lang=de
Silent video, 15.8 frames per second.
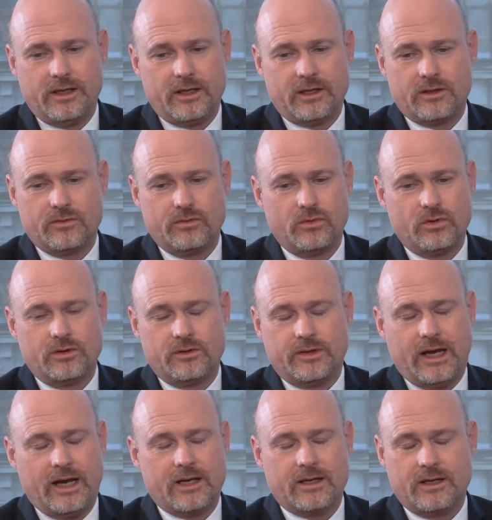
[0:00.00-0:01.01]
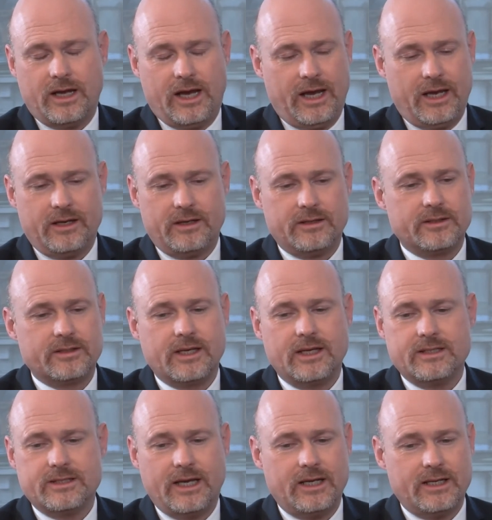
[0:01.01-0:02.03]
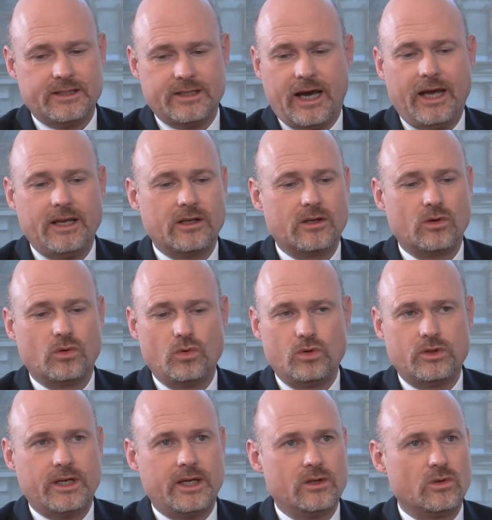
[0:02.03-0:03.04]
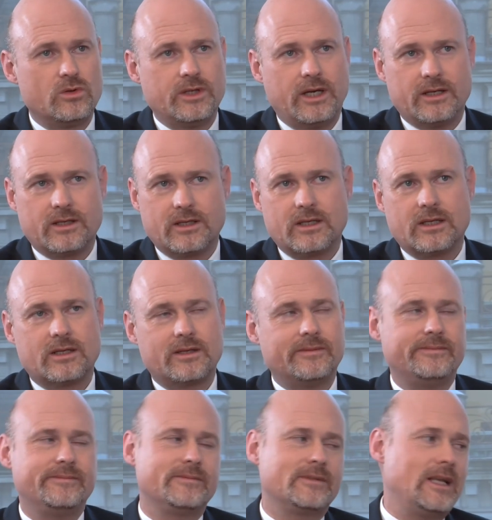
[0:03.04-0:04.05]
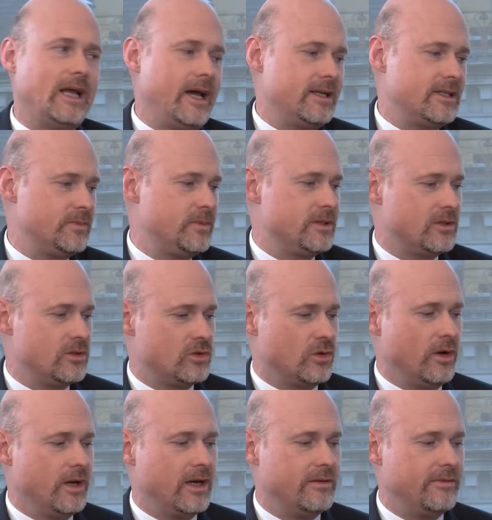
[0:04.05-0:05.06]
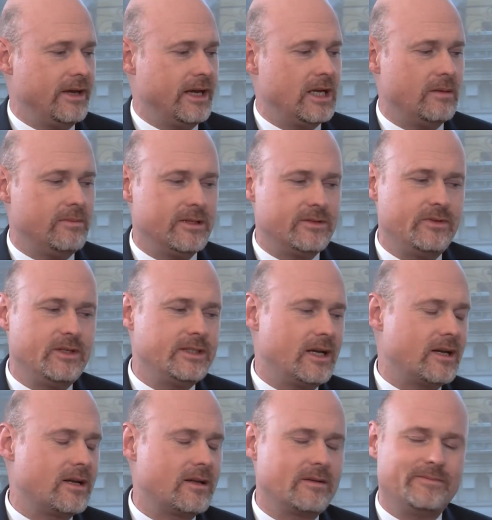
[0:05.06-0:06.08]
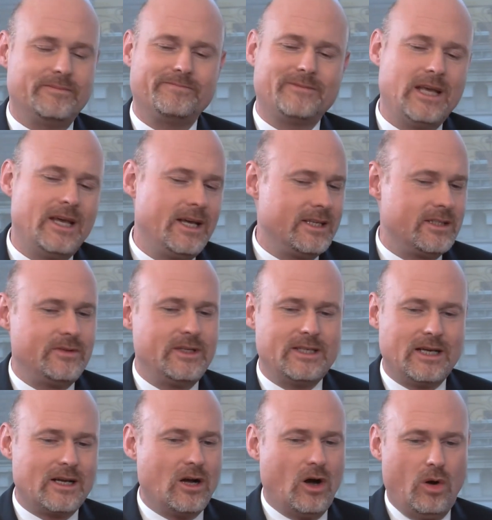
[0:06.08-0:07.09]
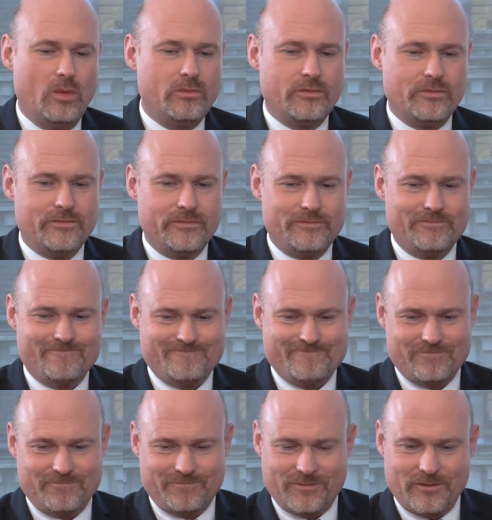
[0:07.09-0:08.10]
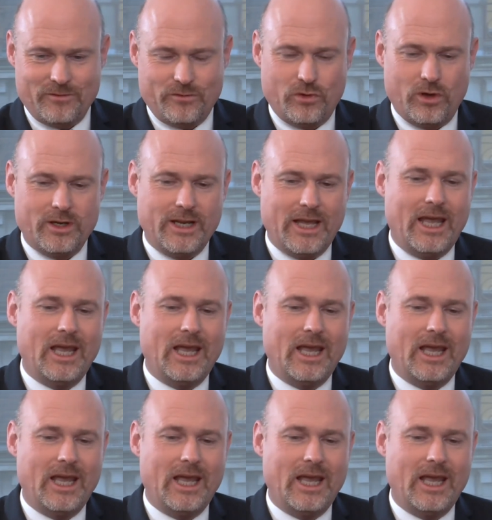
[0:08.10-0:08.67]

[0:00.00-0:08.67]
Ich würde sagen, nein. Es kann sein, dass einige Güter hier und da ein kleines bisschen teurer werden, aber es wird ja, es wird ja kaum von